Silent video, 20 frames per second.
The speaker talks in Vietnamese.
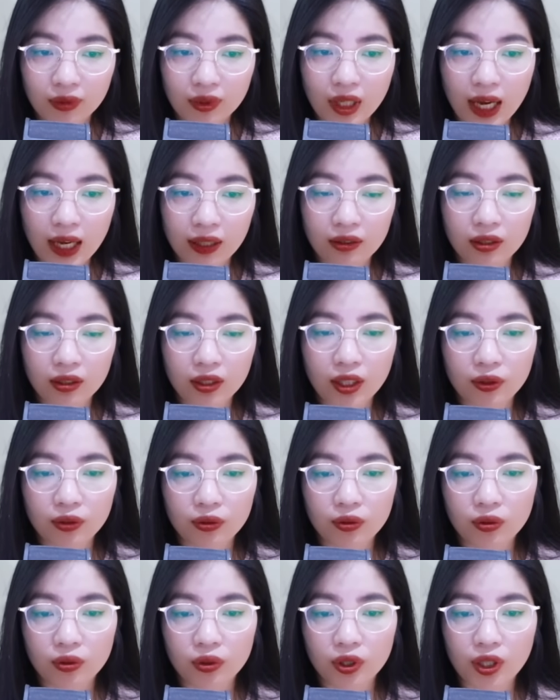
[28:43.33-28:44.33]
Hai đứa đều
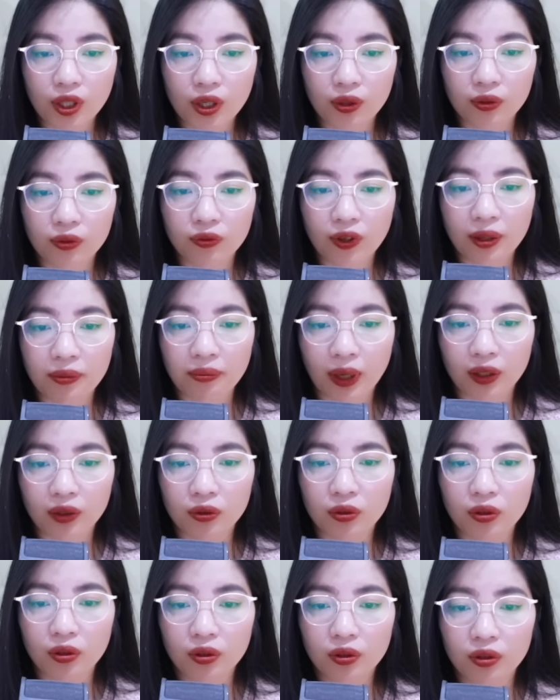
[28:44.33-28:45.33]
cúi đầu vẻ mặt
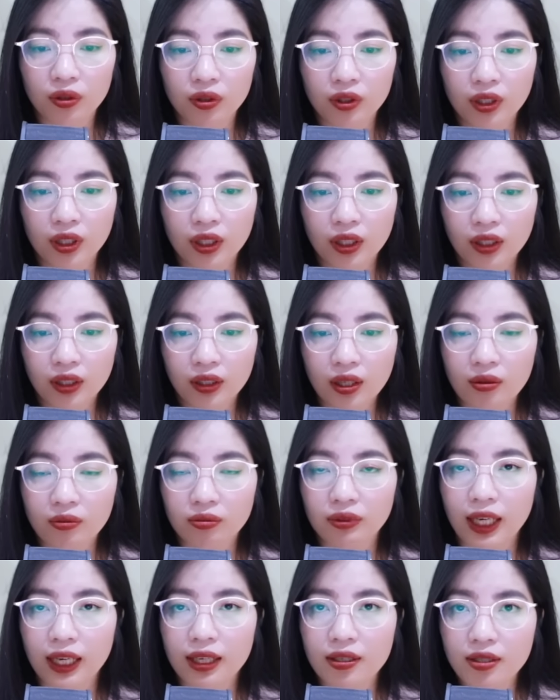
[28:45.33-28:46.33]
hối lỗi,
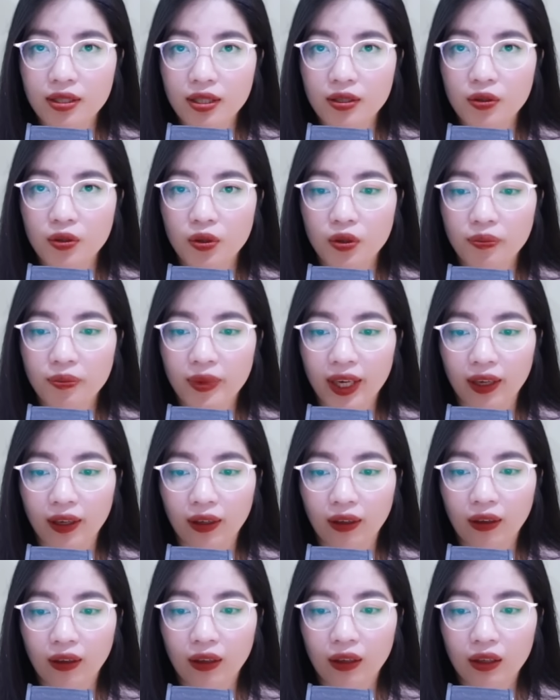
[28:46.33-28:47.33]
đồng thanh xin lỗi
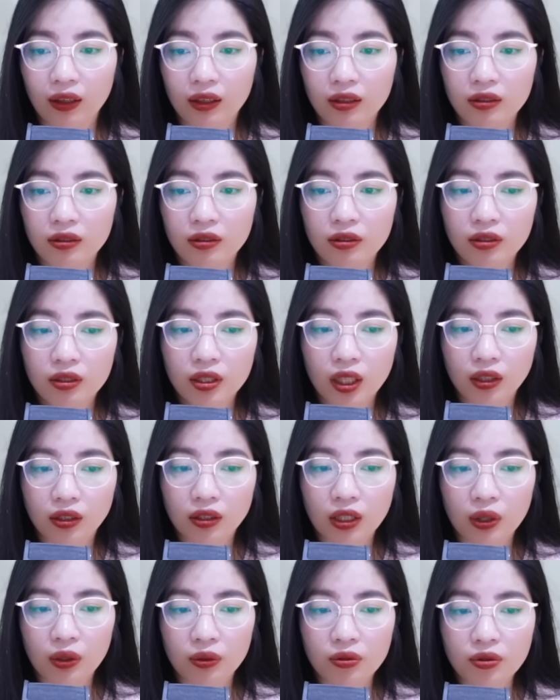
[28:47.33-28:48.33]
mẹ. Như
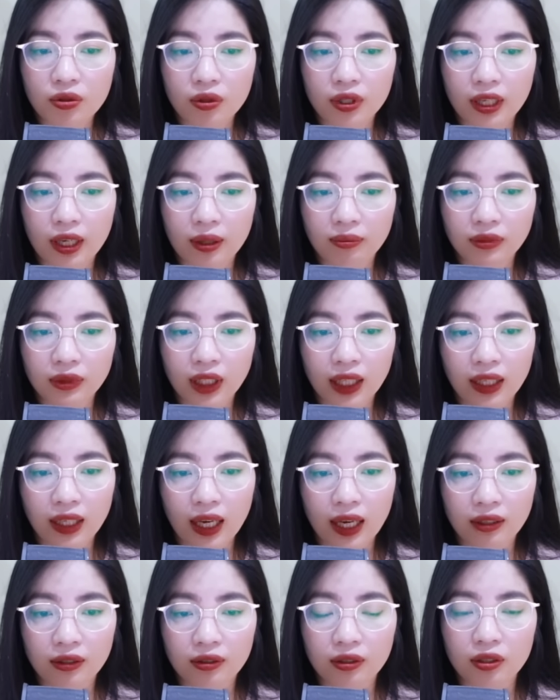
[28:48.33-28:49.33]
gật đầu rồi nắm tay
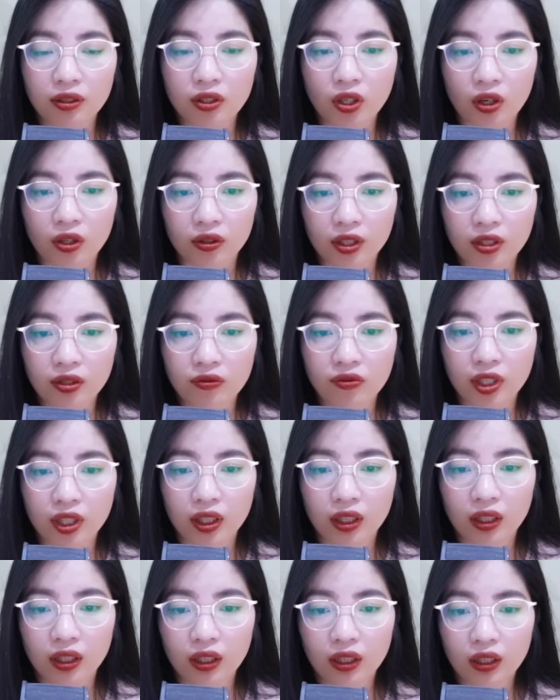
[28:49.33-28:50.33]
hai đứa nhỏ đi
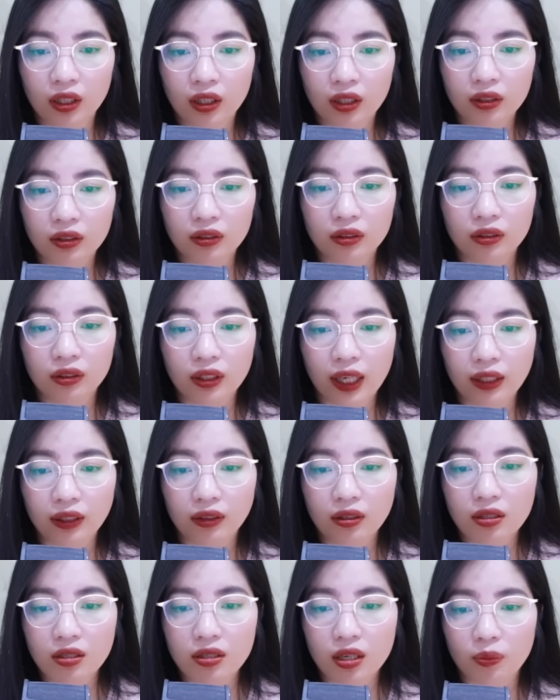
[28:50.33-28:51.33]
về. Từ nãy
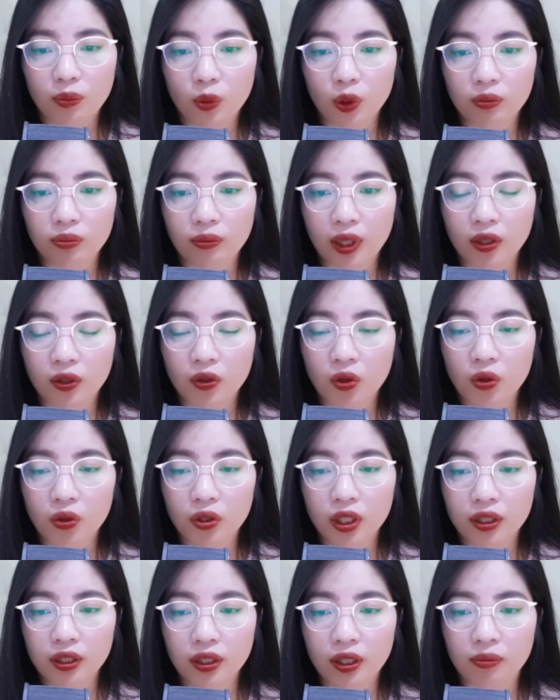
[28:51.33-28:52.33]
tới giờ một mình cô
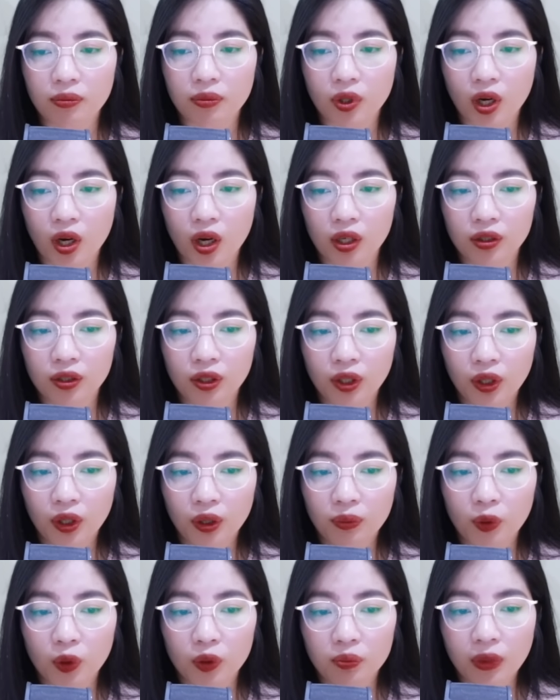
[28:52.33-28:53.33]
đi tìm con,
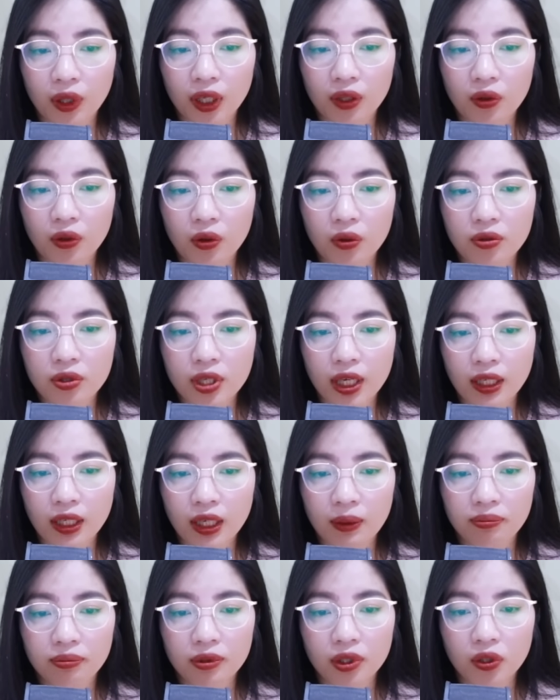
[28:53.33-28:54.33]
một mình cô chạy
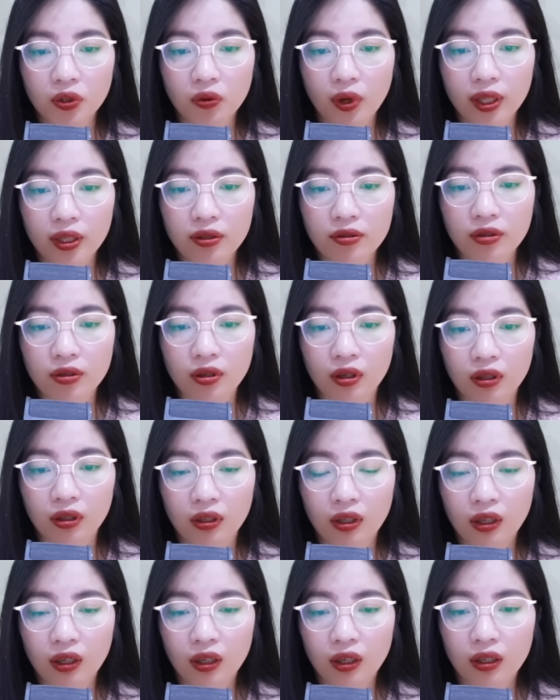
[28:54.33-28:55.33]
khắp nơi quanh trường.
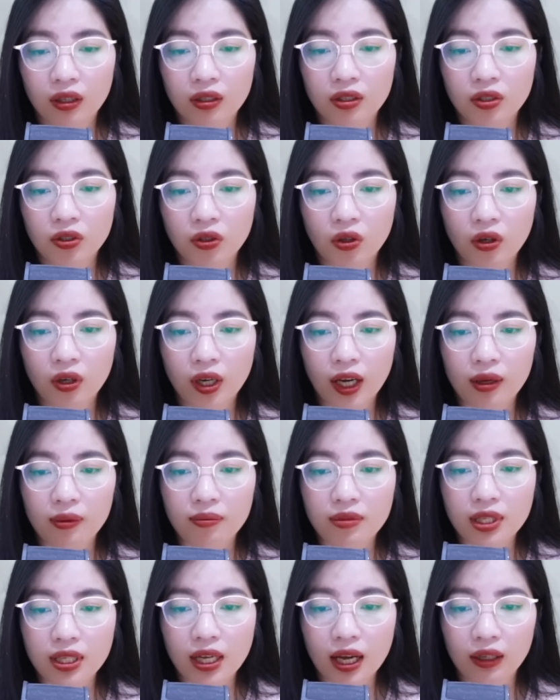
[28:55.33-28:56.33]
Như có
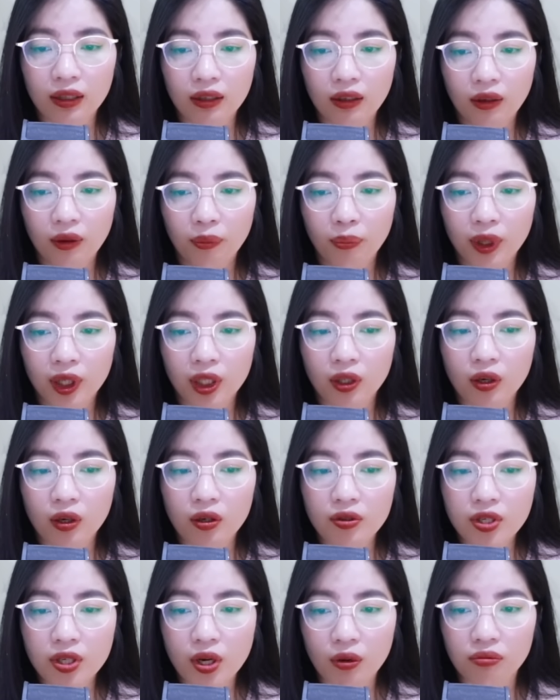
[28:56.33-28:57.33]
cảm giác mình
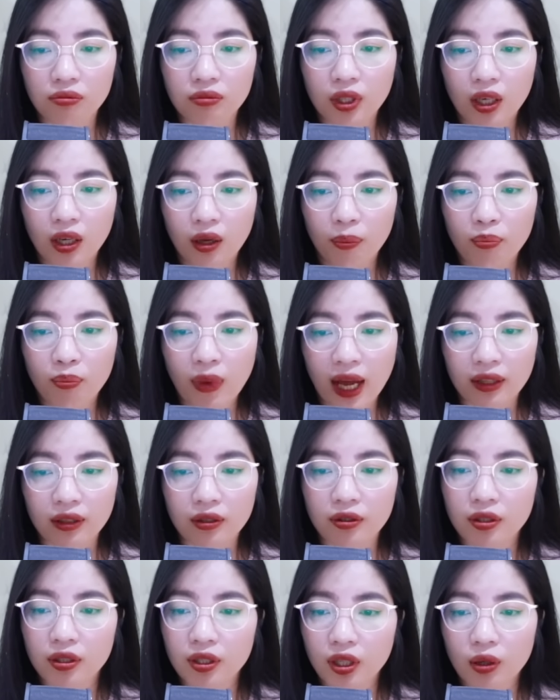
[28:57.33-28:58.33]
có chồng mà
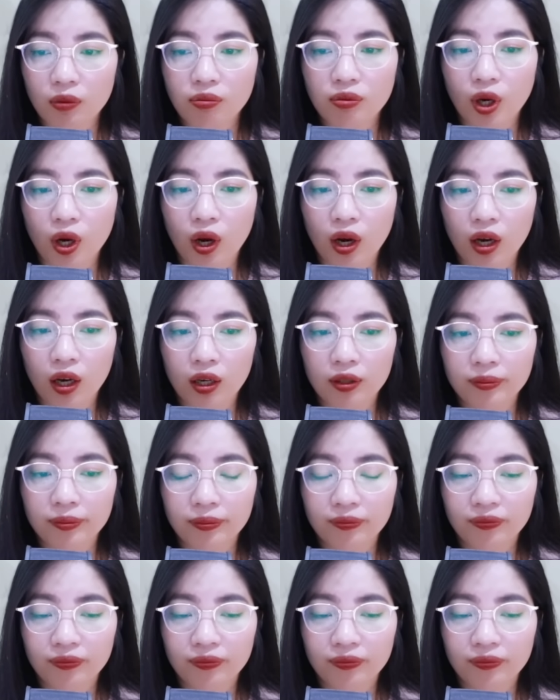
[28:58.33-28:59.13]
Như không có.